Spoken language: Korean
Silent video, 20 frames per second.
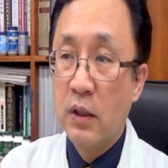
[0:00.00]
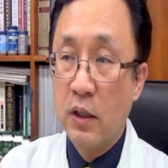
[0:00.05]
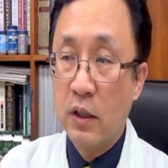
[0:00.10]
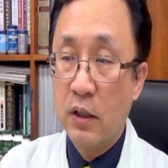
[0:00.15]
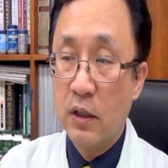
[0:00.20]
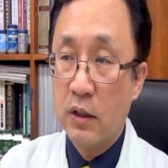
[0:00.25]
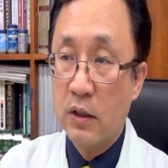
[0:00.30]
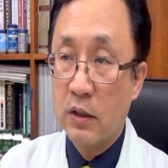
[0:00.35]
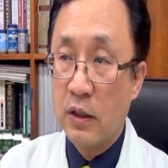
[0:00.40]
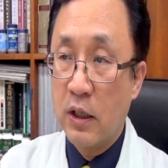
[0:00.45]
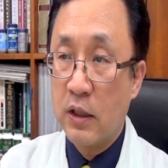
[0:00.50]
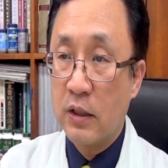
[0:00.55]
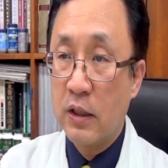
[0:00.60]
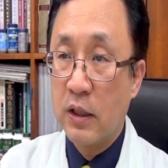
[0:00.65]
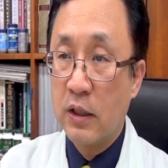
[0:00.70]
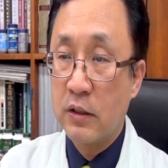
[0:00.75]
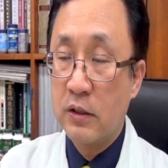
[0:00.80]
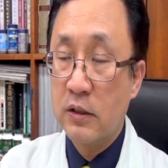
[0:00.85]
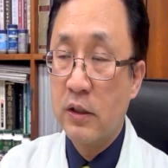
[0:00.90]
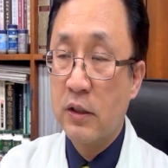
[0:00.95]

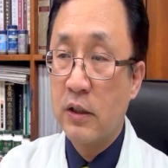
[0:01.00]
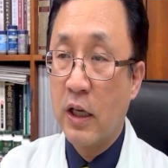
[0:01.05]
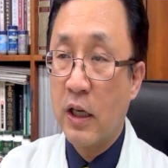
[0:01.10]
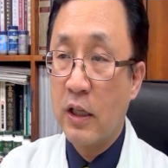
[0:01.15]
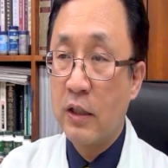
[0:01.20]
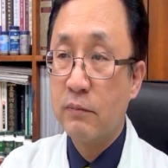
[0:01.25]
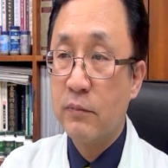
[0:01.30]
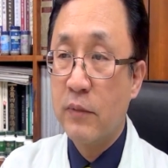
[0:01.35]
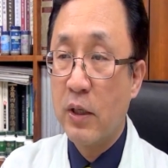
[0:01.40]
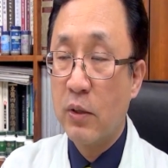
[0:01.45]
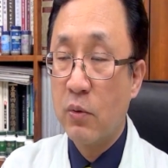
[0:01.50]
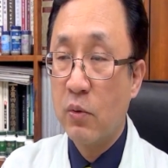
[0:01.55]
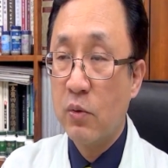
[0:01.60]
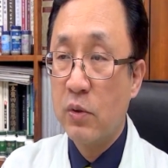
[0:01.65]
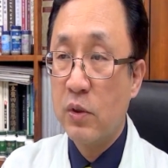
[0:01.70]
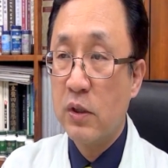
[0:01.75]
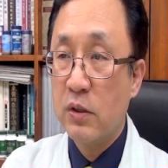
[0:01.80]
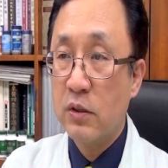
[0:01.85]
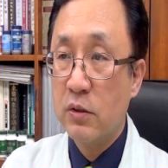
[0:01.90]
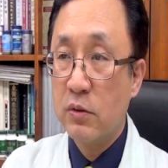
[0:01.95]
각각 그
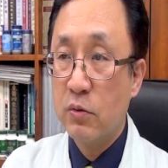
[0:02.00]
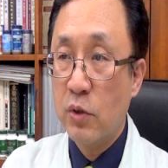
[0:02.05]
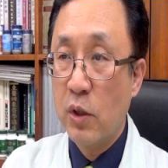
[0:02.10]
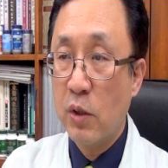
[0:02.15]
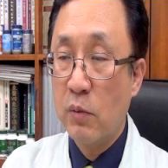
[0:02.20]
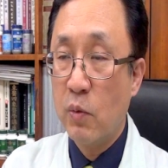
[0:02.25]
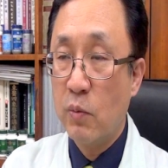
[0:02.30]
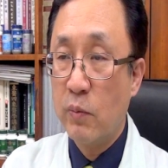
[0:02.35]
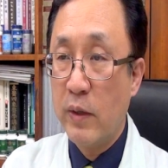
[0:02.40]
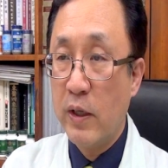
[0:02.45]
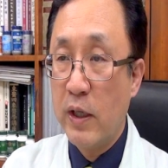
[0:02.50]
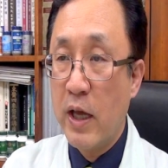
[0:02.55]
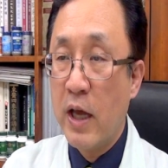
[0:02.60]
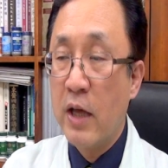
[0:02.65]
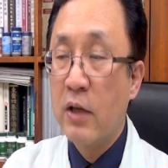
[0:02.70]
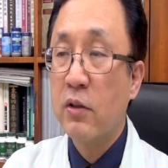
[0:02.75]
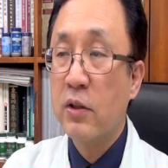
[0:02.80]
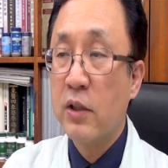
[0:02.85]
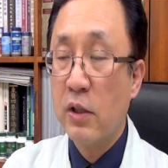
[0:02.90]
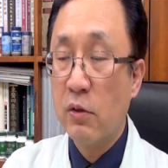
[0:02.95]
나름대로의 그 우리 몸의
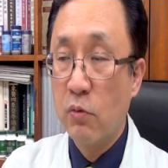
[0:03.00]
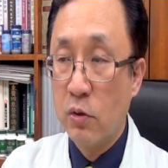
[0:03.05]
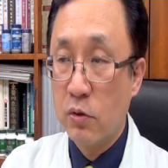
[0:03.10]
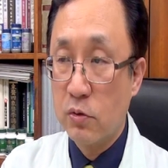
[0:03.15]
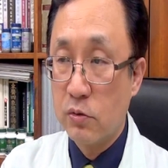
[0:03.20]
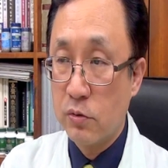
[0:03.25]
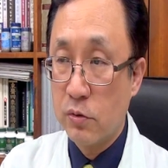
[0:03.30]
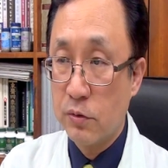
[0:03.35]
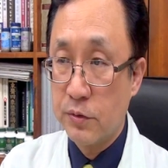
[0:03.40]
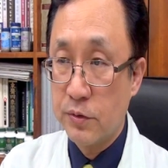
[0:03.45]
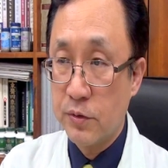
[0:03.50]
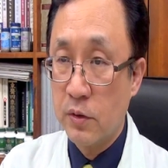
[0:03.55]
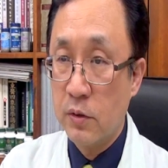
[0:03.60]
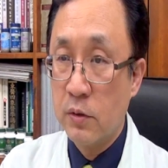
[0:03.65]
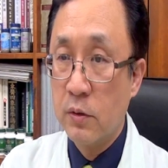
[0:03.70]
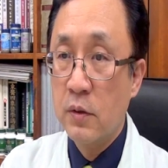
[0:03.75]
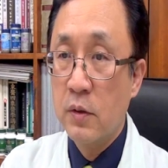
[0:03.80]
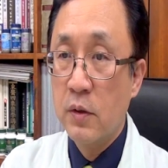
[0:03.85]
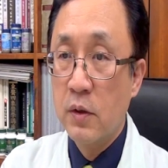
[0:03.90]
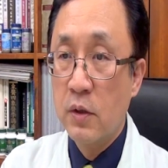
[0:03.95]
에너지원으로서